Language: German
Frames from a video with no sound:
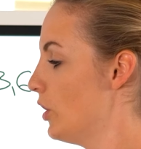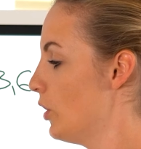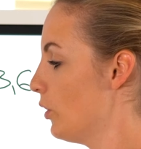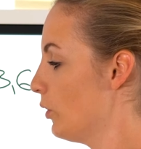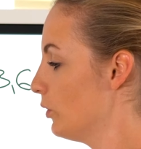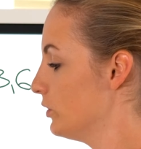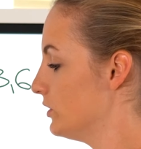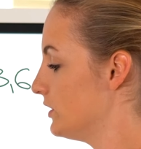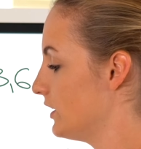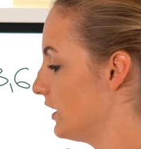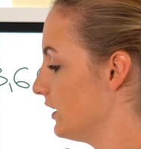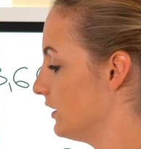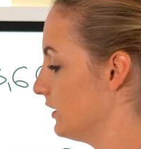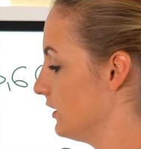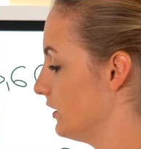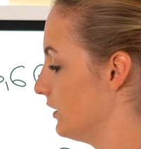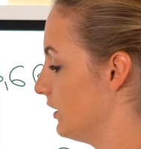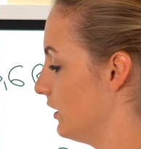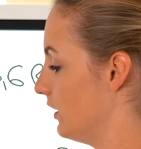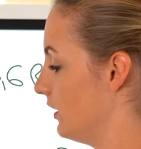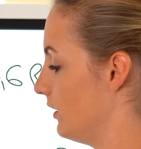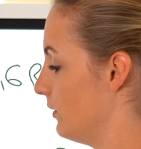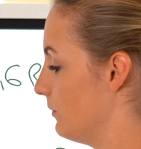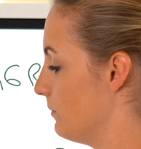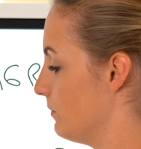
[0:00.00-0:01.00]
Und dann
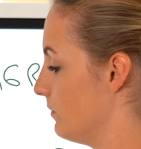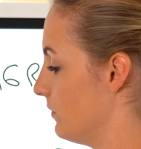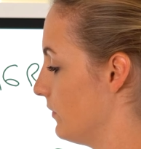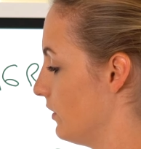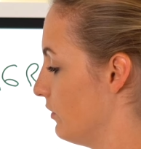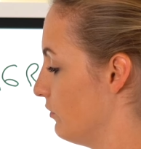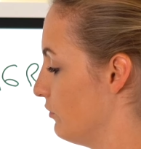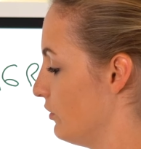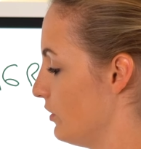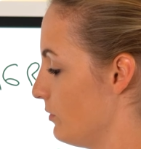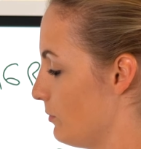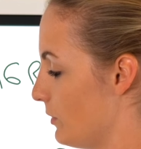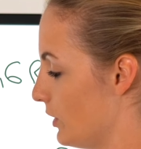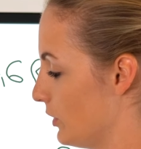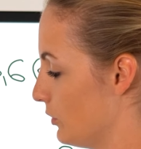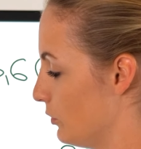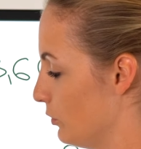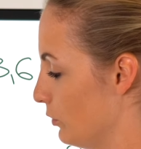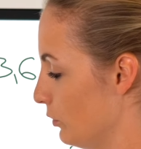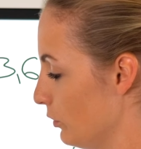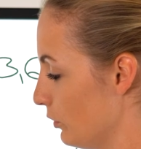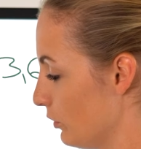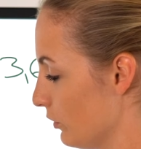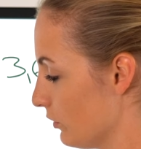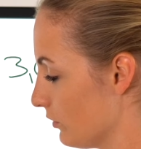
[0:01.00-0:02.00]
ähm, will man
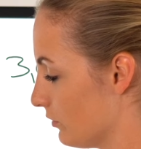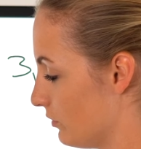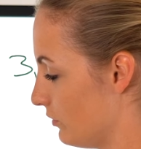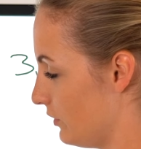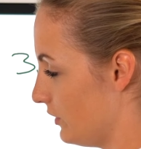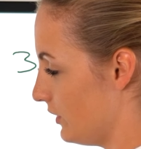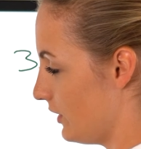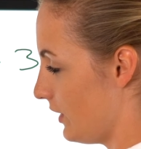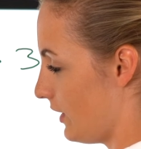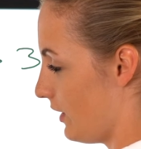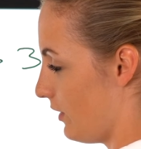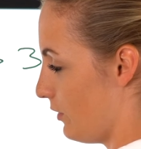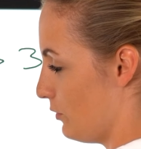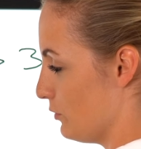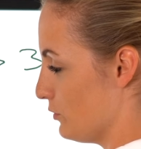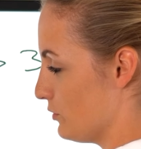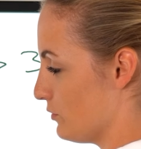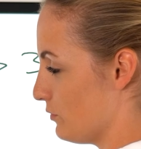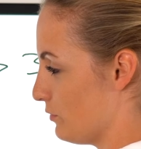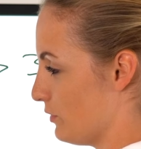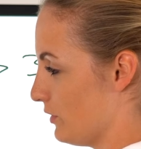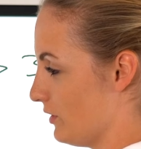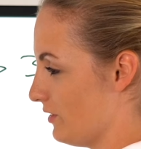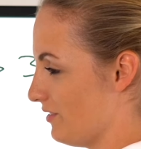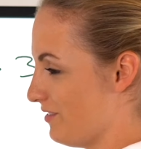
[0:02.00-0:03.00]
irgendwie
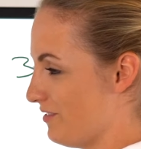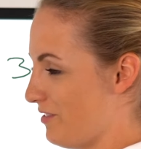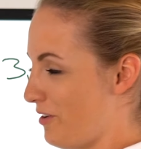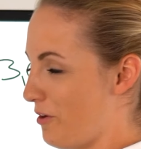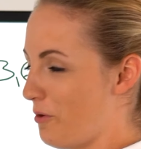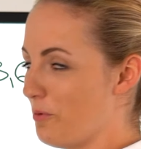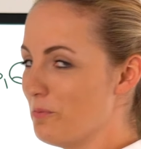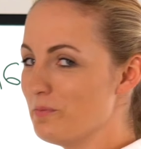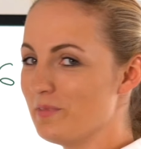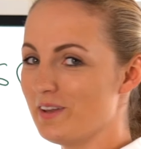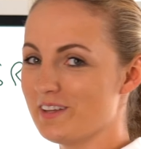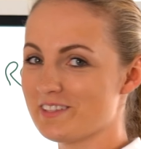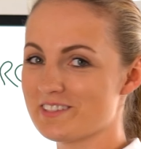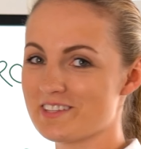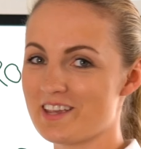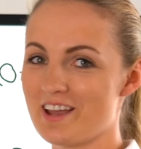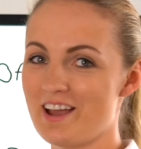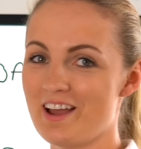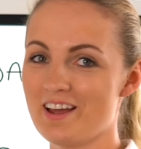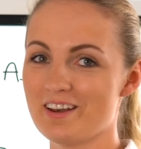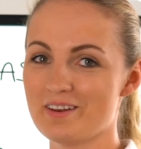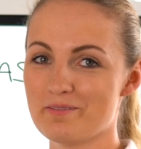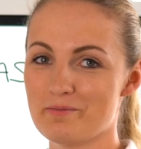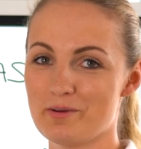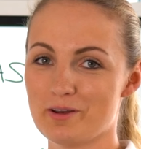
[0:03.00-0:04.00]
herausfinden, warum das
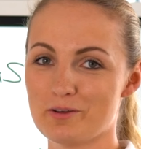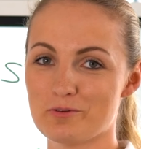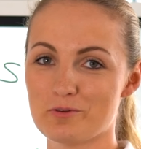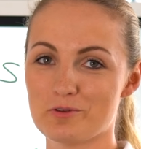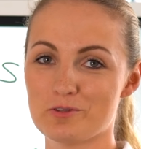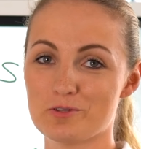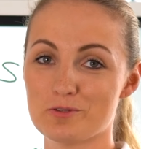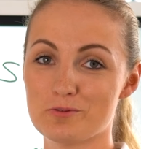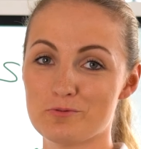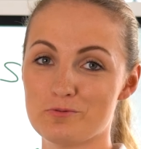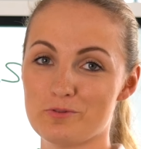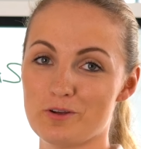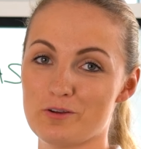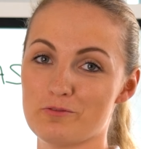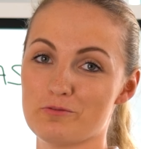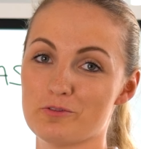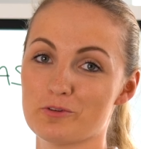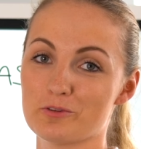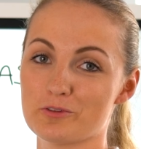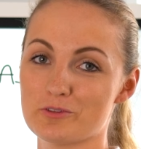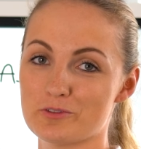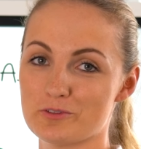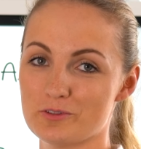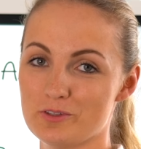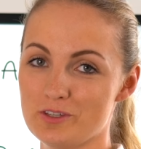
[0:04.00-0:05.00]
gerade mal durch Zufall
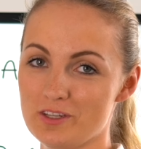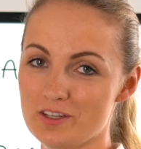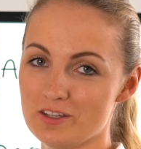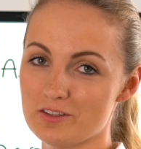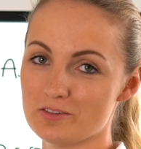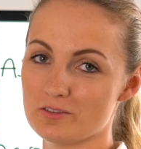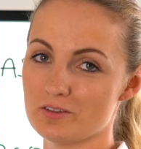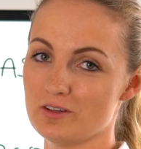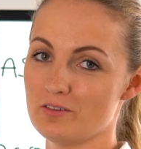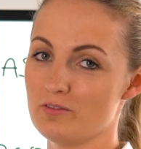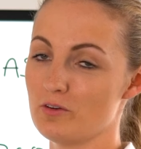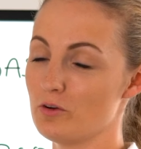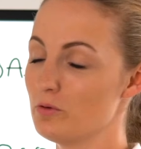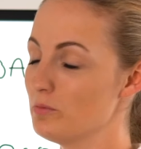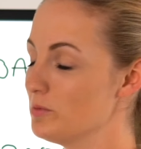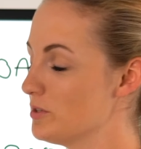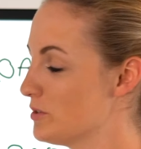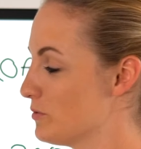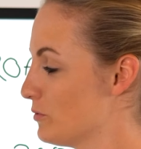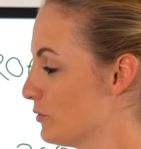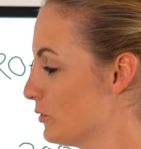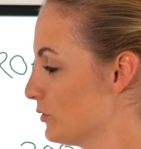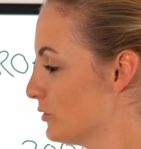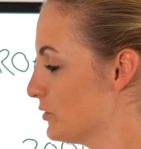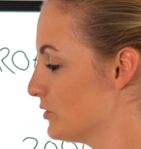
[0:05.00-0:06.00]
funktioniert oder warum
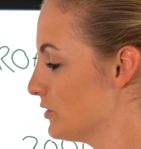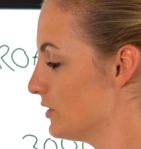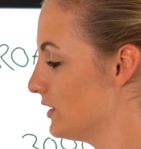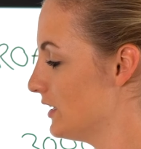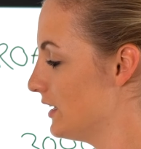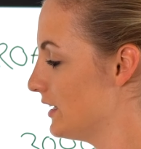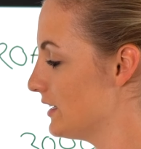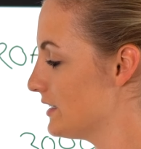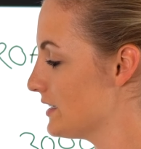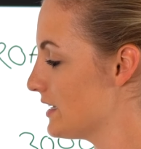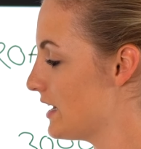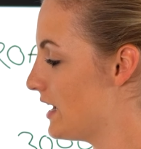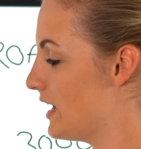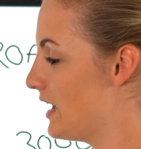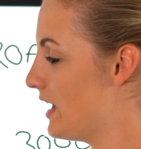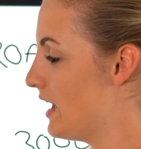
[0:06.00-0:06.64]
es funktioniert.